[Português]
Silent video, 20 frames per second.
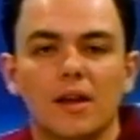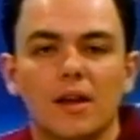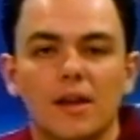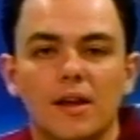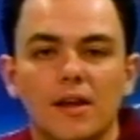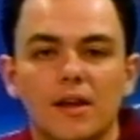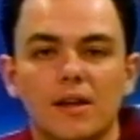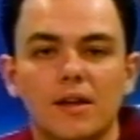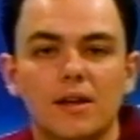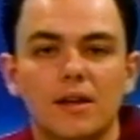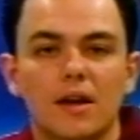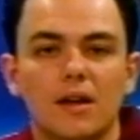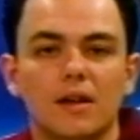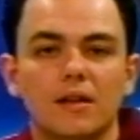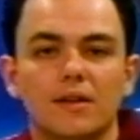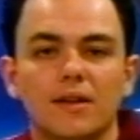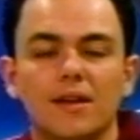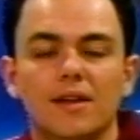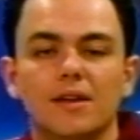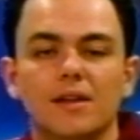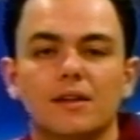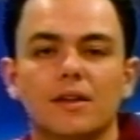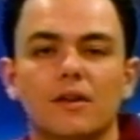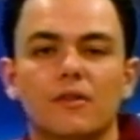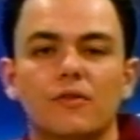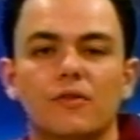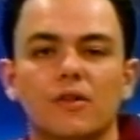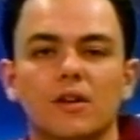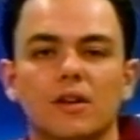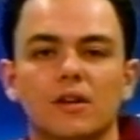E
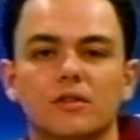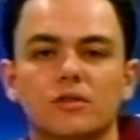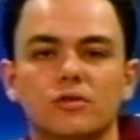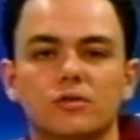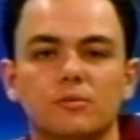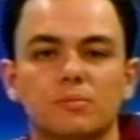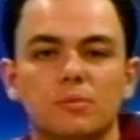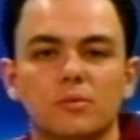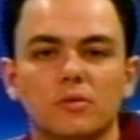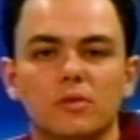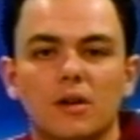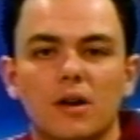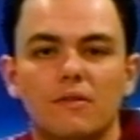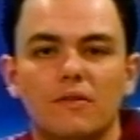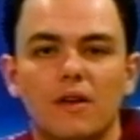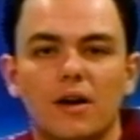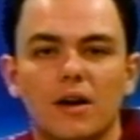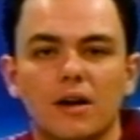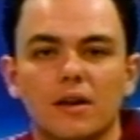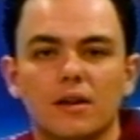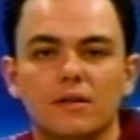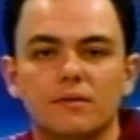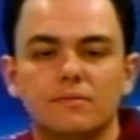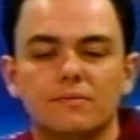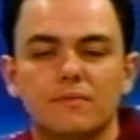quinta-feira disputa a vaga